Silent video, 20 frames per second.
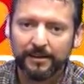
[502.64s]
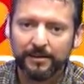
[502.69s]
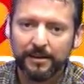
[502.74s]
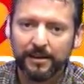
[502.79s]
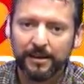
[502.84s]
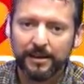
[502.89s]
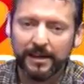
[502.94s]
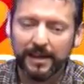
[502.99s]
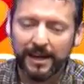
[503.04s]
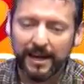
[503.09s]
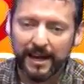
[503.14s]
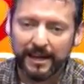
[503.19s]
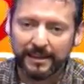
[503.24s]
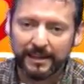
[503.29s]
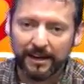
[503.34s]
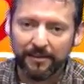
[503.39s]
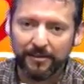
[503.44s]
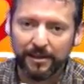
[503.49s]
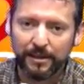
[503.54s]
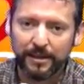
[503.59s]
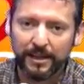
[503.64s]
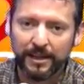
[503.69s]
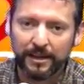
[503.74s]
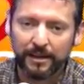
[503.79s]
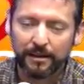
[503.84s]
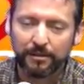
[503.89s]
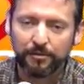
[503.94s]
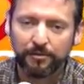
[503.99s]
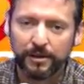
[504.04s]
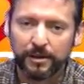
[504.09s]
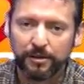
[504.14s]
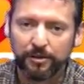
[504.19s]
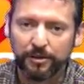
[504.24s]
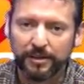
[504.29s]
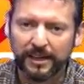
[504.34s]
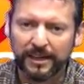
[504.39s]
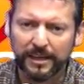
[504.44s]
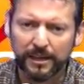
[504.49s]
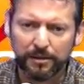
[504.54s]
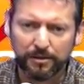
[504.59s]
eh, a través de la resurrección
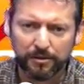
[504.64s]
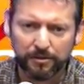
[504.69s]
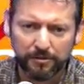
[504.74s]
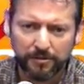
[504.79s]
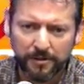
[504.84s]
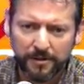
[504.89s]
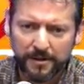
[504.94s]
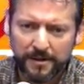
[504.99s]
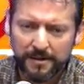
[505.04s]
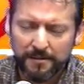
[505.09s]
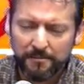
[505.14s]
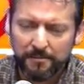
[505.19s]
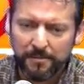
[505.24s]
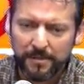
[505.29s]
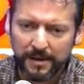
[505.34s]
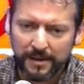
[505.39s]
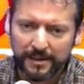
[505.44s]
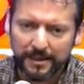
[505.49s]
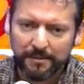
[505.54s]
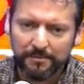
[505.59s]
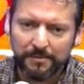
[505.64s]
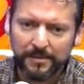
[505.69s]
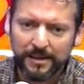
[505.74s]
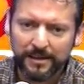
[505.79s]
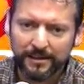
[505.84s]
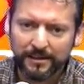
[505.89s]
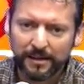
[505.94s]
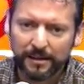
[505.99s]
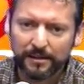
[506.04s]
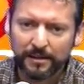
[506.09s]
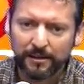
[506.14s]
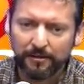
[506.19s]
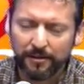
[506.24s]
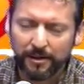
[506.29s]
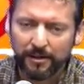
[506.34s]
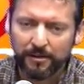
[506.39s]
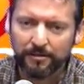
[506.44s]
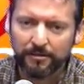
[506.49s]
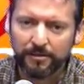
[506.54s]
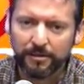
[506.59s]
de Cristo, ver también
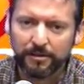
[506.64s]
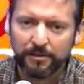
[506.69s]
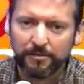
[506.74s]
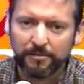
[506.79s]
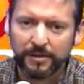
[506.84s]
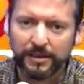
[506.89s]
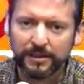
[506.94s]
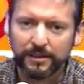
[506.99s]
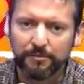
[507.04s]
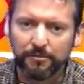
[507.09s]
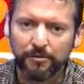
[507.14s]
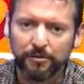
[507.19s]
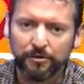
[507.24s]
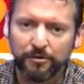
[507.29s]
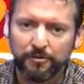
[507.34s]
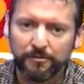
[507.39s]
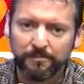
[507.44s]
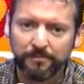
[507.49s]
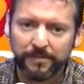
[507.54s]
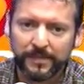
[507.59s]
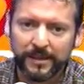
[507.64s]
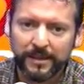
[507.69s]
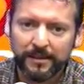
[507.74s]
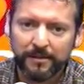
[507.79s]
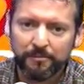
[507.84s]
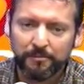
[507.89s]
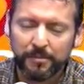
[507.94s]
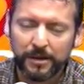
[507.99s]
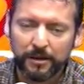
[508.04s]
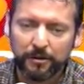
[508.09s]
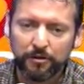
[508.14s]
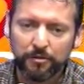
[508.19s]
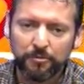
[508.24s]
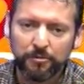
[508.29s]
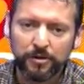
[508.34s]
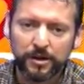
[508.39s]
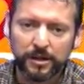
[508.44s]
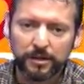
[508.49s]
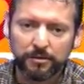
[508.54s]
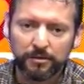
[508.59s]
restaurado nuestro matrimonio, ver cómo
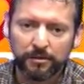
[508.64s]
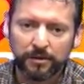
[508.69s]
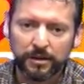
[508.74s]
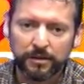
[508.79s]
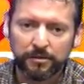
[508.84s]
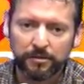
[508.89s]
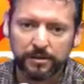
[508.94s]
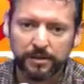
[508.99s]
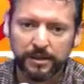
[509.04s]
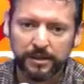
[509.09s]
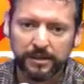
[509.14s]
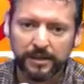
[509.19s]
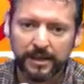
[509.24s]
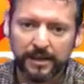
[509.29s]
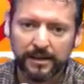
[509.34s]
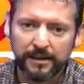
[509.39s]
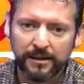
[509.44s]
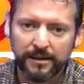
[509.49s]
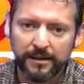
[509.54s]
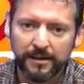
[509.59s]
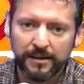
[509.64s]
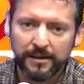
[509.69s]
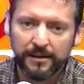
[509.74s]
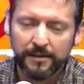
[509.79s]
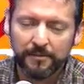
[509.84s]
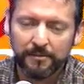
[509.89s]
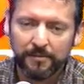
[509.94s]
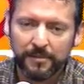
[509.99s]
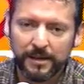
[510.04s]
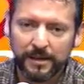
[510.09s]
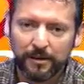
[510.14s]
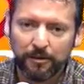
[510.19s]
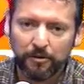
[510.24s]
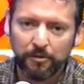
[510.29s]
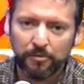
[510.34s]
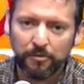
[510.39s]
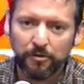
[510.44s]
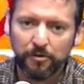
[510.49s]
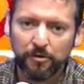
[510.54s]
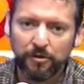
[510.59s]
Jesús resucita y
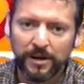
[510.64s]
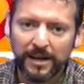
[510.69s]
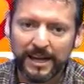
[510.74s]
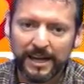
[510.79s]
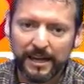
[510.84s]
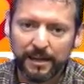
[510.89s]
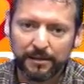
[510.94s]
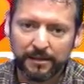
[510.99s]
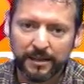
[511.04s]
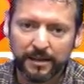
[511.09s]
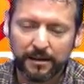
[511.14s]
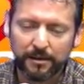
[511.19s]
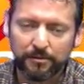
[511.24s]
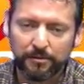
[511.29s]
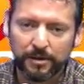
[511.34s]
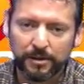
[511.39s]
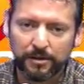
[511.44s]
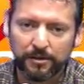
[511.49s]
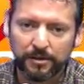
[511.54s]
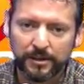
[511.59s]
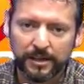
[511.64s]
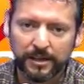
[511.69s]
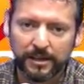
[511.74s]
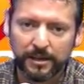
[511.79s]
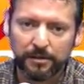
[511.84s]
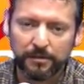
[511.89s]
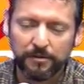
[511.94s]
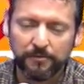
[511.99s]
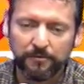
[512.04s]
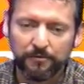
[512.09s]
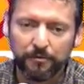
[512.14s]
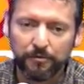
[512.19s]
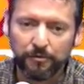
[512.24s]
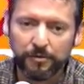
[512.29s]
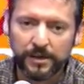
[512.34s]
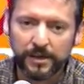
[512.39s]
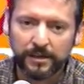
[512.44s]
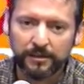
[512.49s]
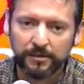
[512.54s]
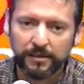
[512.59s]
cómo esta resurrección de Cristo
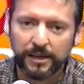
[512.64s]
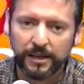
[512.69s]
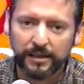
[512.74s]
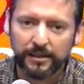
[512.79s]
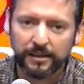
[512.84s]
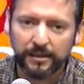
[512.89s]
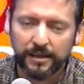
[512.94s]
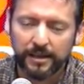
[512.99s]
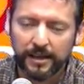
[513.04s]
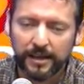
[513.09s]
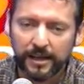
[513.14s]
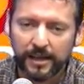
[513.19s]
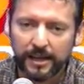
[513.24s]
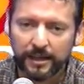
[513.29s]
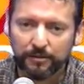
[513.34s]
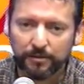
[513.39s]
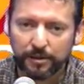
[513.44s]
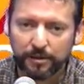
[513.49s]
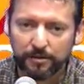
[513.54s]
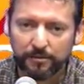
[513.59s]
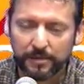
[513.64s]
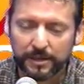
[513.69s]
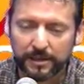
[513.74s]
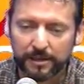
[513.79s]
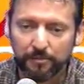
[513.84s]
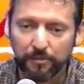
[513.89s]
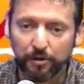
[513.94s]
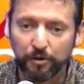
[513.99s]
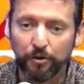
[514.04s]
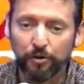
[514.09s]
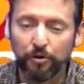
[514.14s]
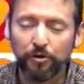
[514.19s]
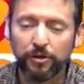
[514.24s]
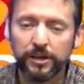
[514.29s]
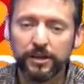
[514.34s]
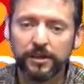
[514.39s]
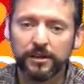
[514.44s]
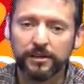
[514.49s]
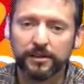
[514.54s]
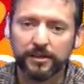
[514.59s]
influye en, nuestro matrimonio.
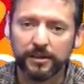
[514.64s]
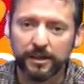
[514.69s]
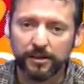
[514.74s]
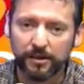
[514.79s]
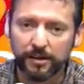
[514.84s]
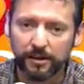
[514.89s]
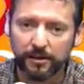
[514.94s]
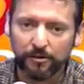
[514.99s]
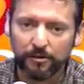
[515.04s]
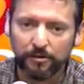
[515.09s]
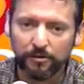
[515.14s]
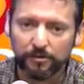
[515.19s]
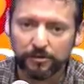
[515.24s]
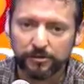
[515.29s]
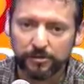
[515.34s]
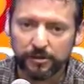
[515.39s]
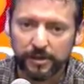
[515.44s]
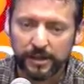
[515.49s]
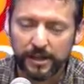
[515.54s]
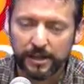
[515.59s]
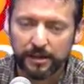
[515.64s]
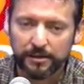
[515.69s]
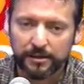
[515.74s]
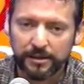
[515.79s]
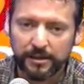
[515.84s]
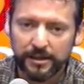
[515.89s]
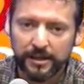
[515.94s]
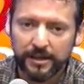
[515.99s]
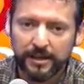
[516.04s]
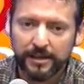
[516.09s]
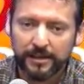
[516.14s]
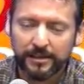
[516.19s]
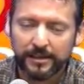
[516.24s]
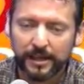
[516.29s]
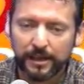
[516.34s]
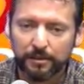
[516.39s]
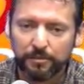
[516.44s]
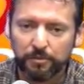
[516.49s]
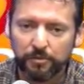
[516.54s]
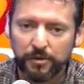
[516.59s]
Hoy, eh, ocho días
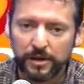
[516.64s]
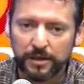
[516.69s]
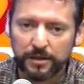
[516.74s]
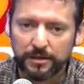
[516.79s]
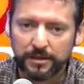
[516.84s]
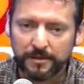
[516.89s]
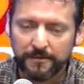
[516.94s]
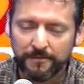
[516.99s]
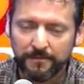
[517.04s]
después,